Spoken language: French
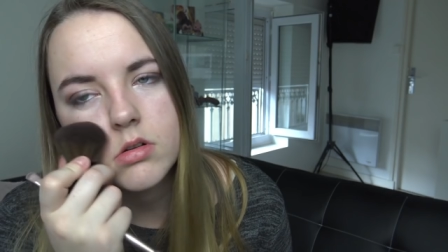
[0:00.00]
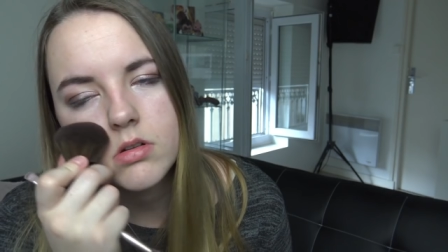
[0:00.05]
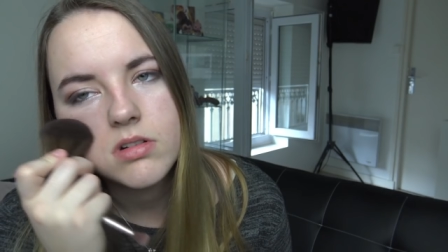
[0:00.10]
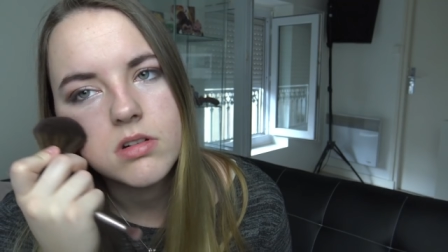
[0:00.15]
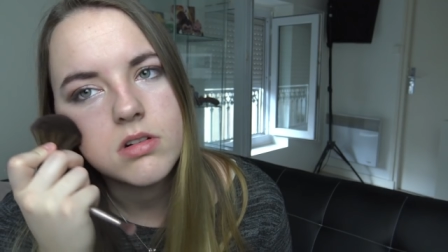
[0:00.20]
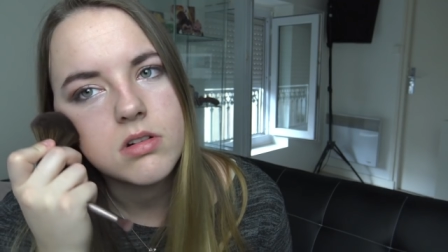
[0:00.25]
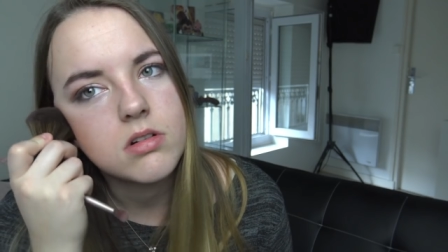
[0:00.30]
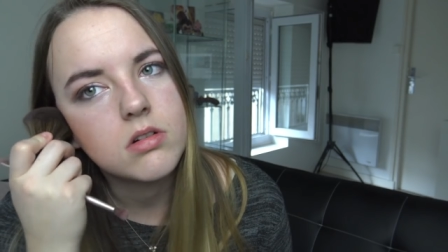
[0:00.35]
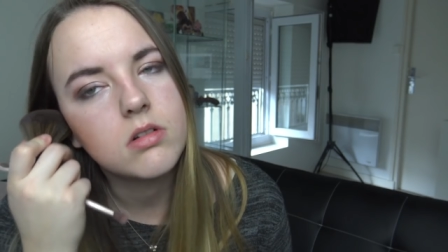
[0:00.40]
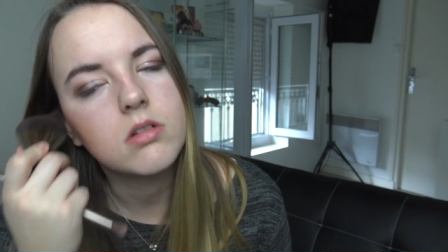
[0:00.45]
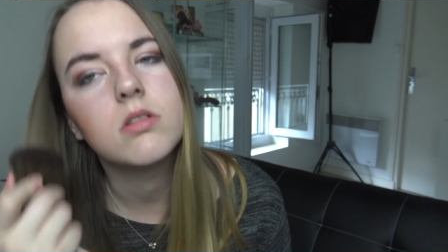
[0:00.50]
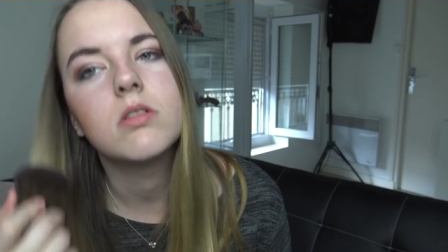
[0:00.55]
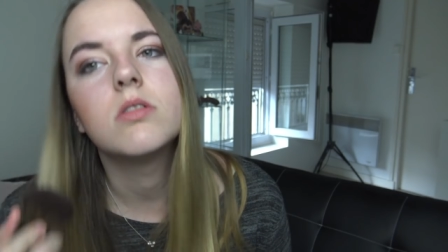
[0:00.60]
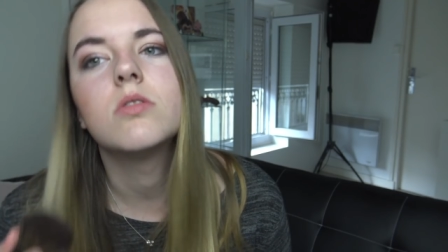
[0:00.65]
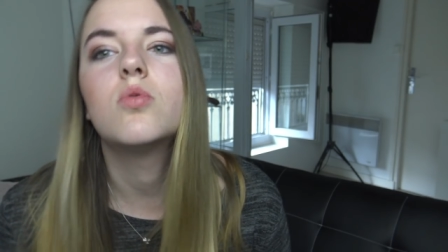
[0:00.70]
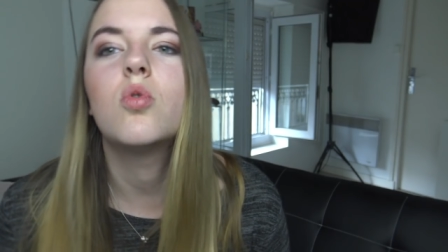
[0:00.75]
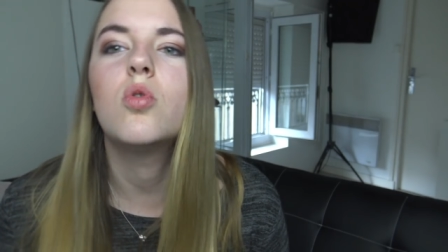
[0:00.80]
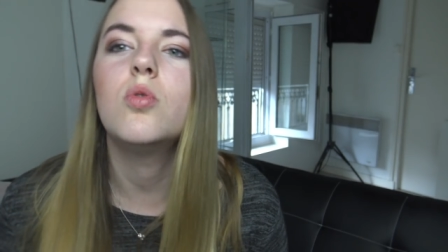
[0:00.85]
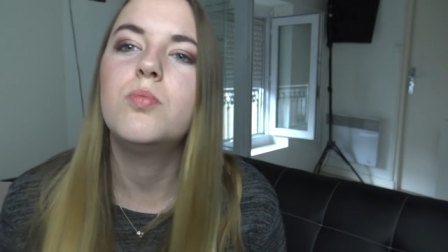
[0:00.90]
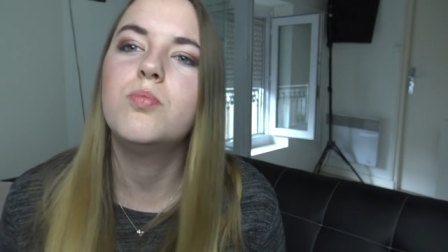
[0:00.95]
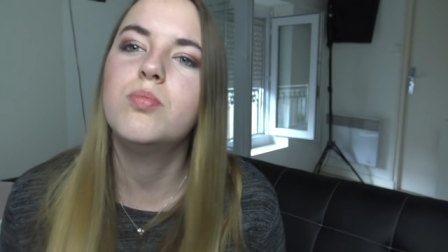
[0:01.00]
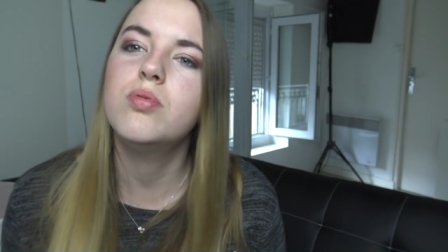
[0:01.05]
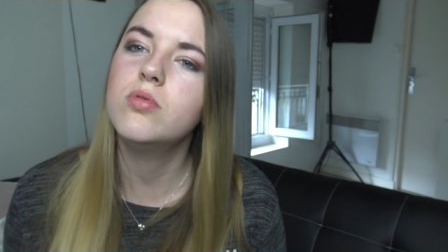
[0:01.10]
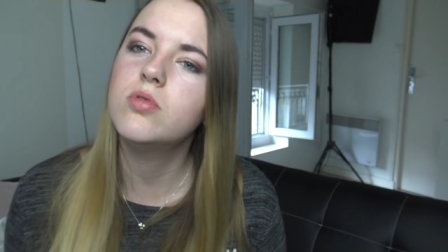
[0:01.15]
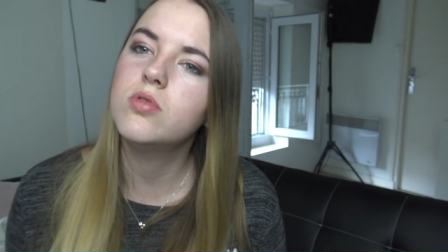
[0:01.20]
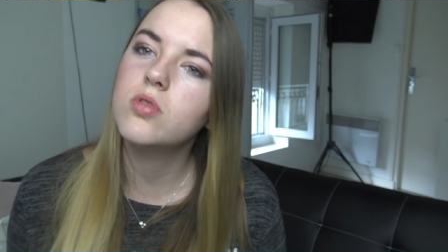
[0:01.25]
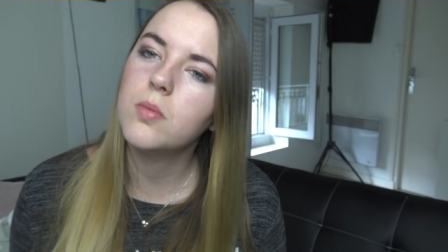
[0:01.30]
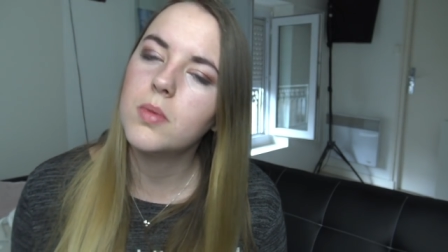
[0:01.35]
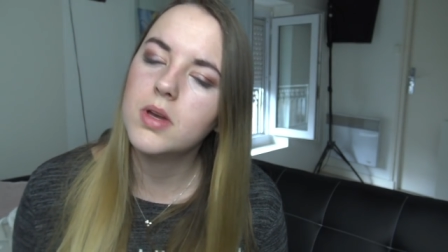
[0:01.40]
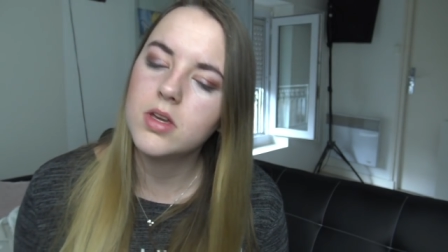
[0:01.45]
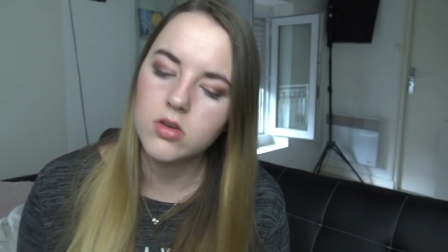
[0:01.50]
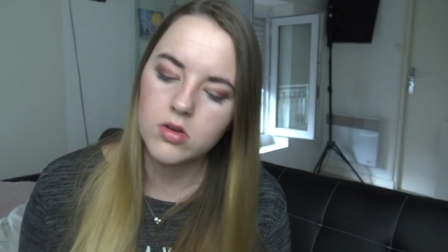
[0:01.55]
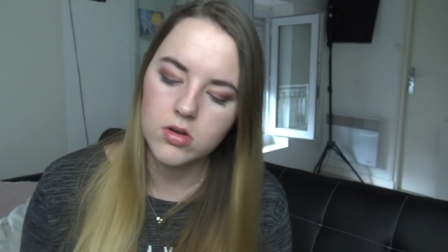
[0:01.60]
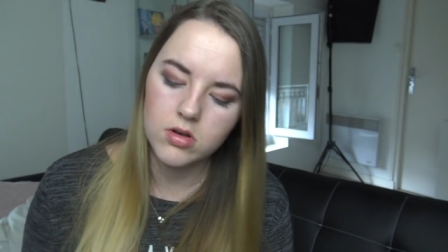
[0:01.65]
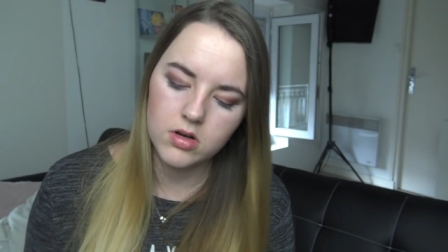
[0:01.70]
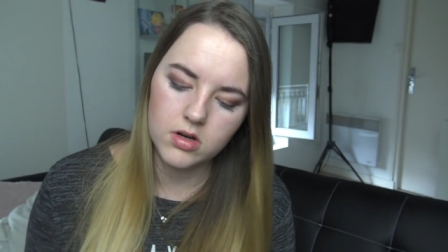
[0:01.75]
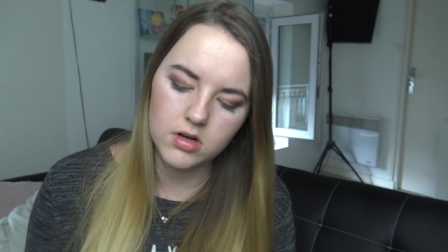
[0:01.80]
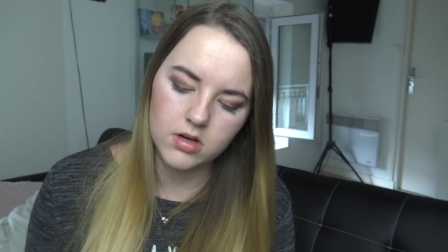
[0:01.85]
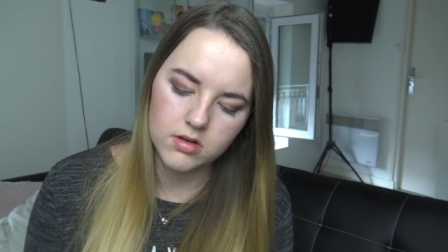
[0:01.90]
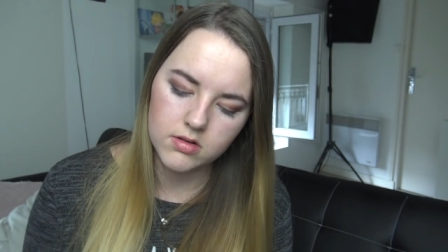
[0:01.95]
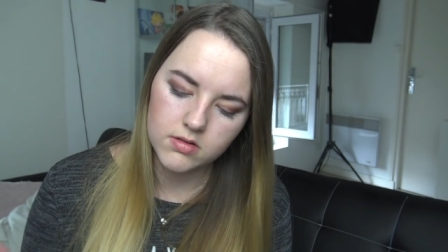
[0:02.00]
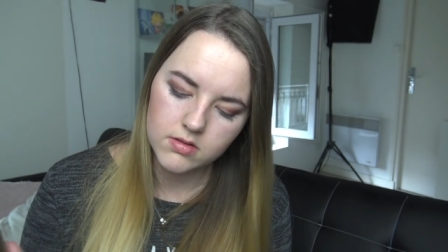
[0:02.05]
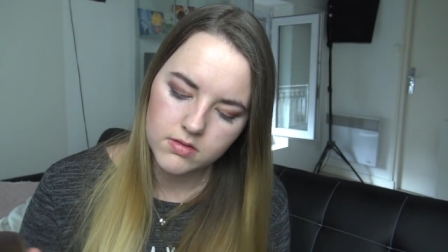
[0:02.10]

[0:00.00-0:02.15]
là, trop de poudre sur ma gueule là.